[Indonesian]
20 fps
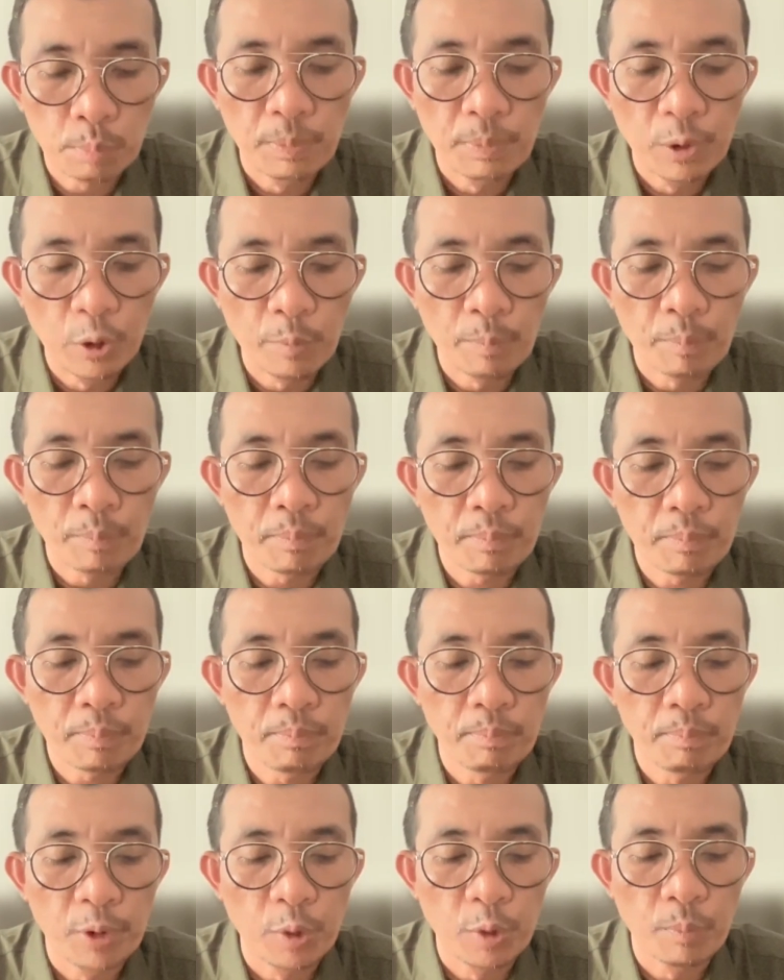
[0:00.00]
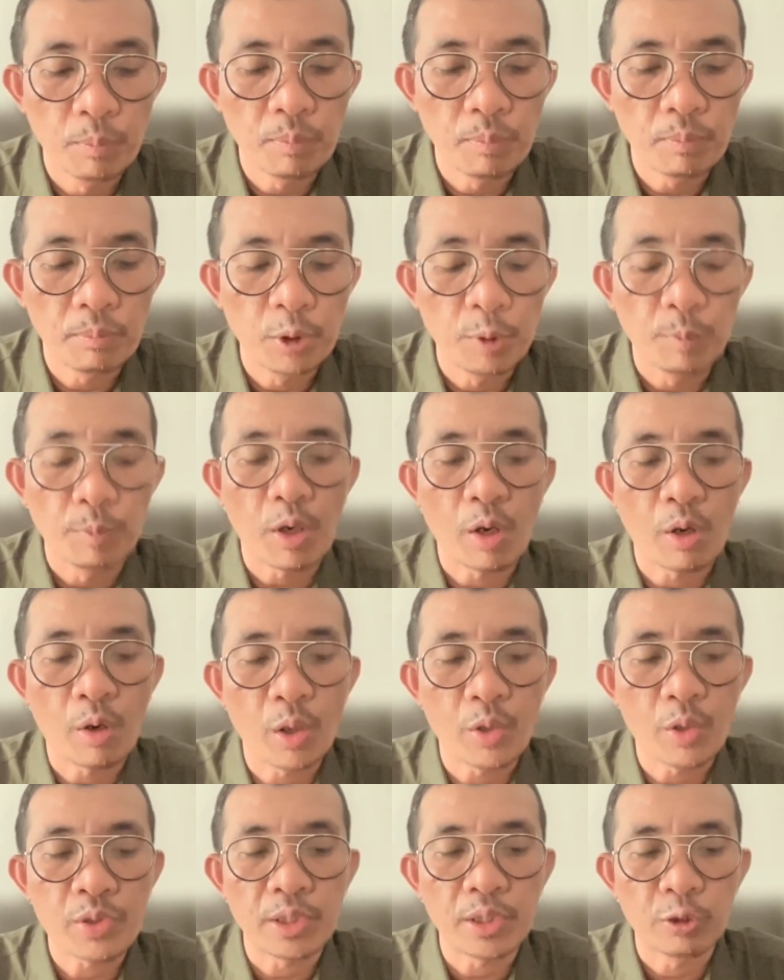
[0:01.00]
belum belum belum
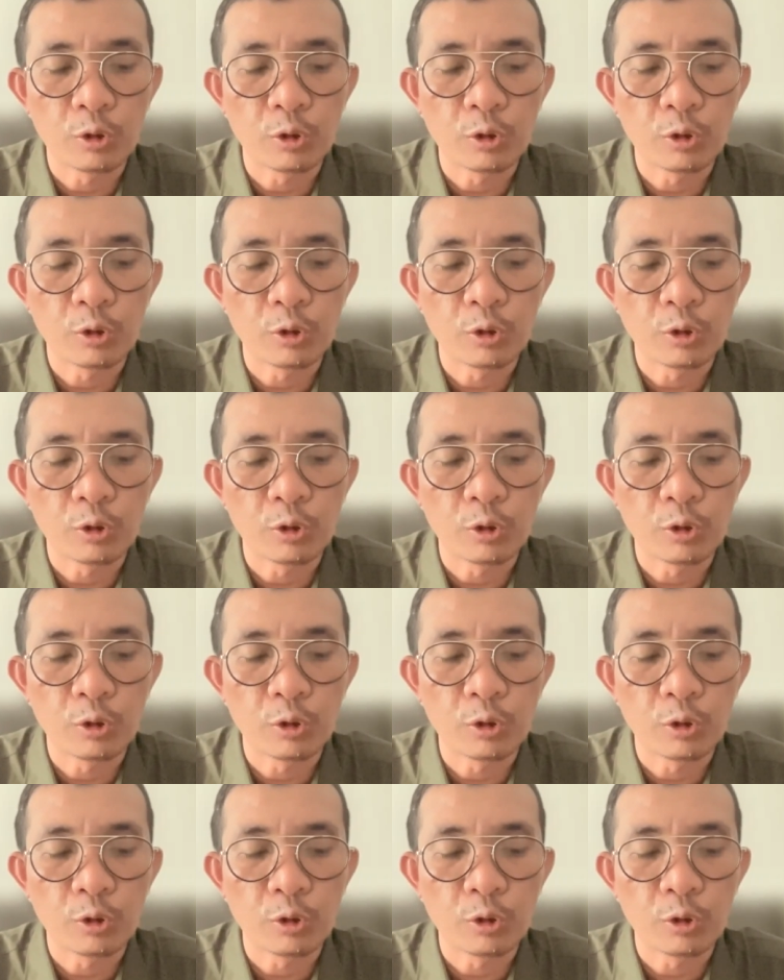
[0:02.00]
lolos,